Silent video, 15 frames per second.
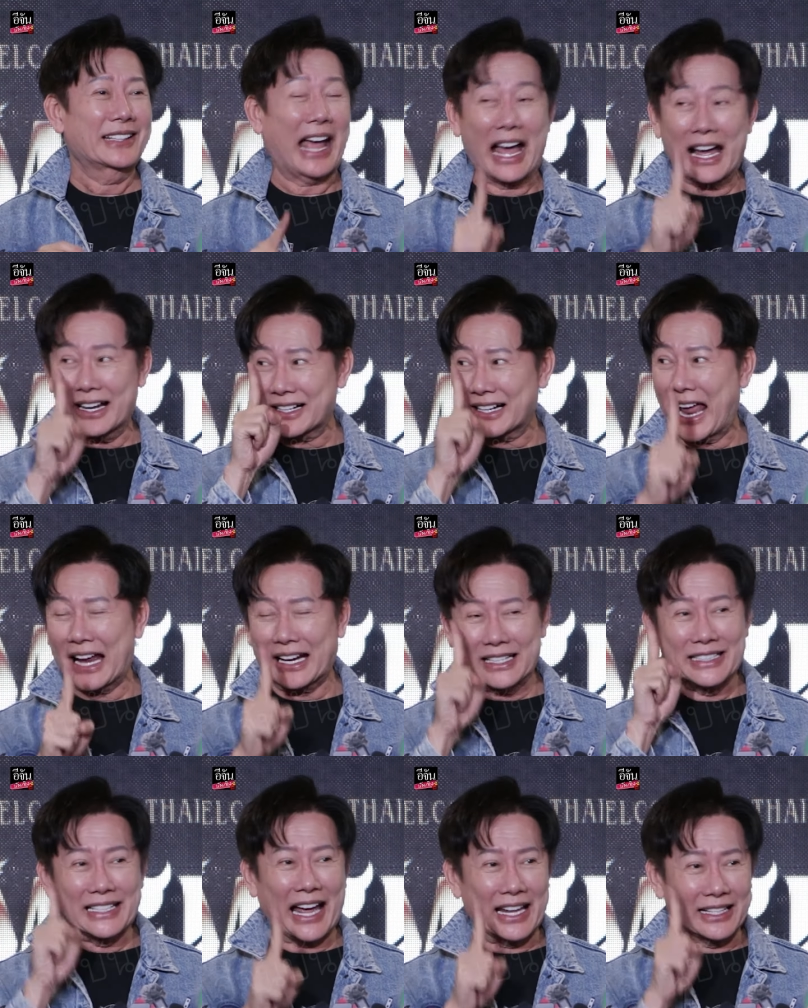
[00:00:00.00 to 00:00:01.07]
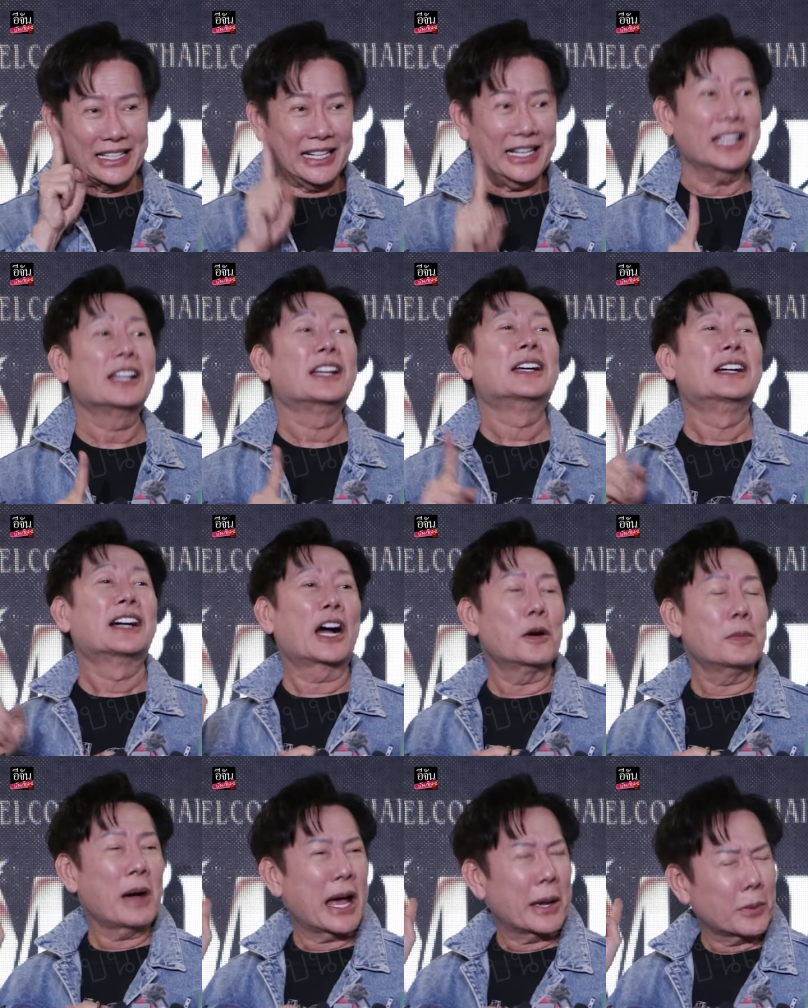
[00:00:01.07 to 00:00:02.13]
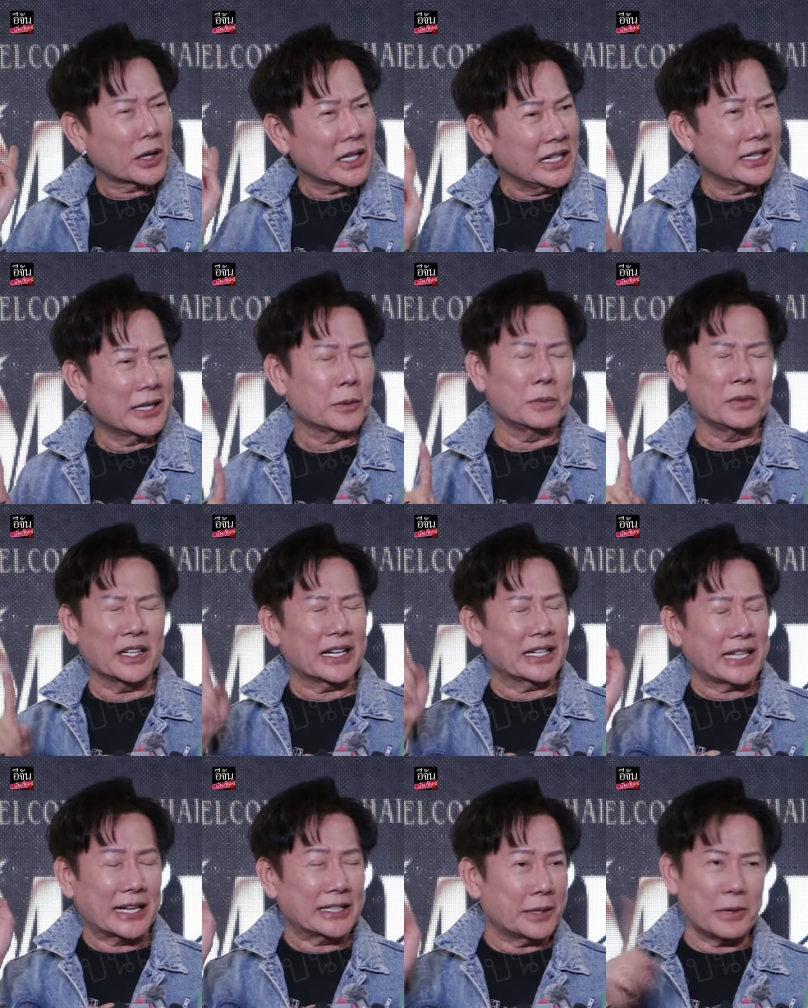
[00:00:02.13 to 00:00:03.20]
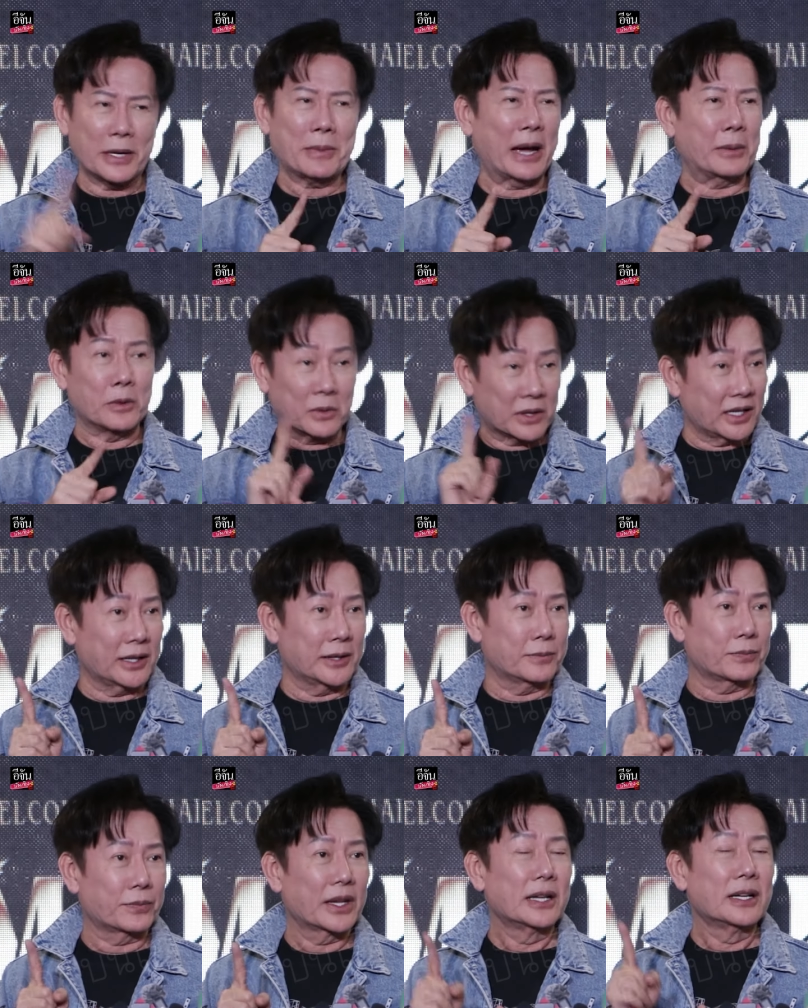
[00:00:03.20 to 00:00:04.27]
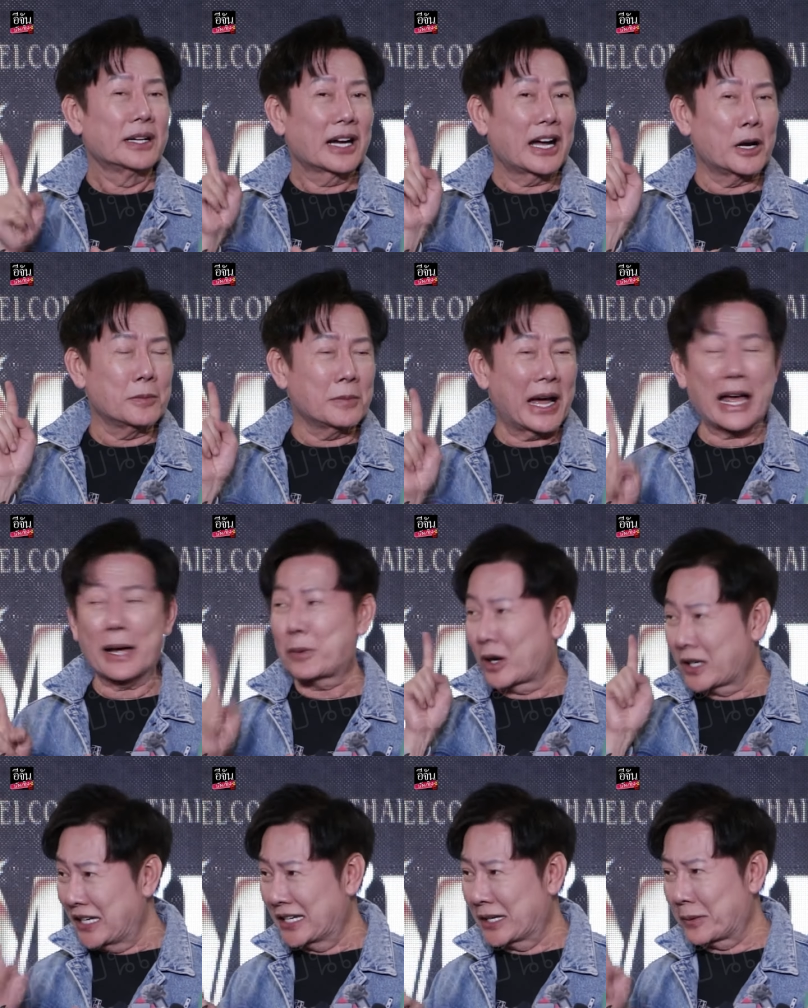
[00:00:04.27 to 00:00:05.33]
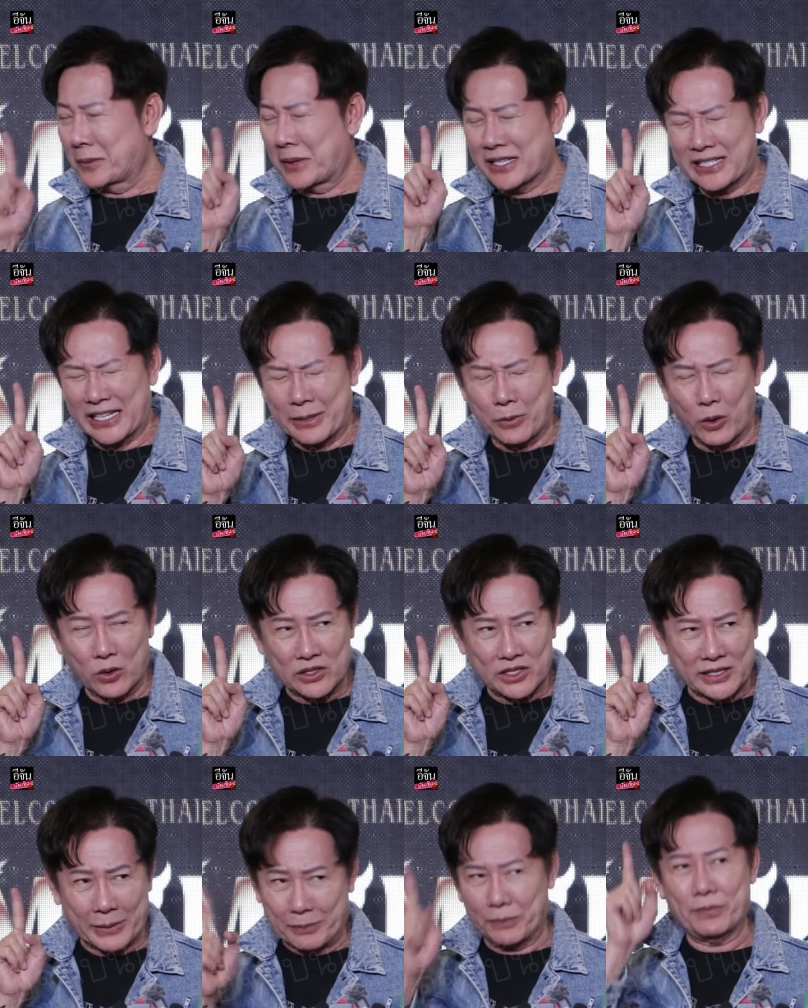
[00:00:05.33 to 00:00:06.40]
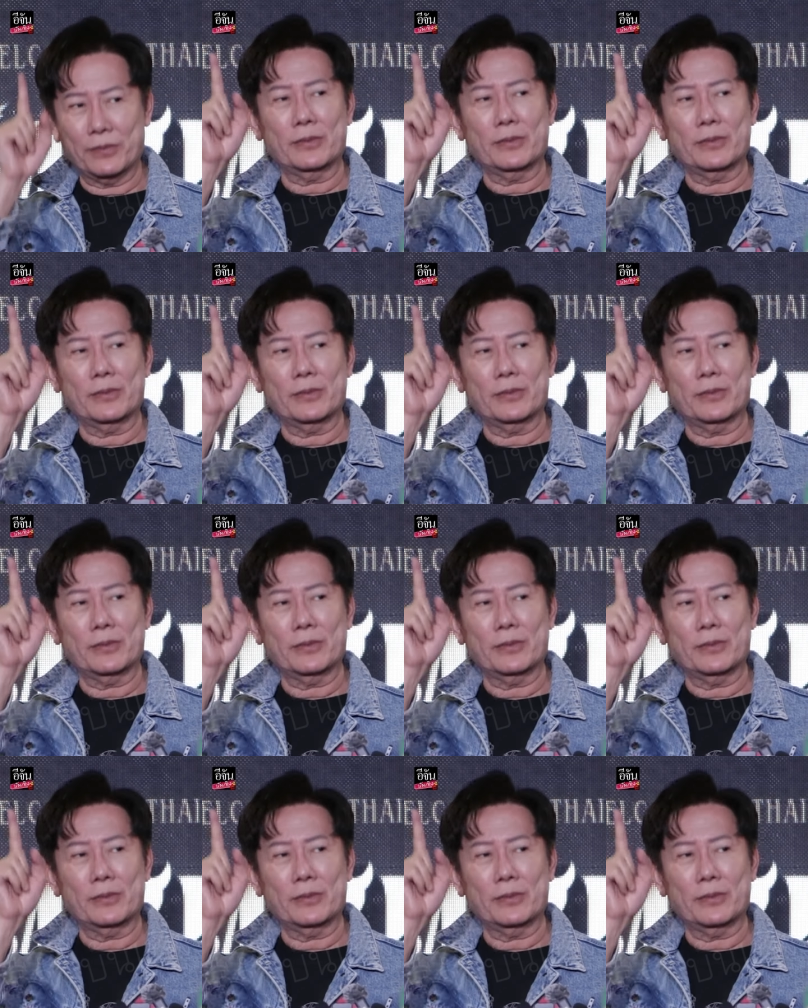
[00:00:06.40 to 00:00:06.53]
ครั้งแรกคืองานนี้เขามาพอดีเลยผมนึกในใจถ้าไม่มาผมก็เริ่มเขามาพอดีเลยประมาณสี่โมงสิบ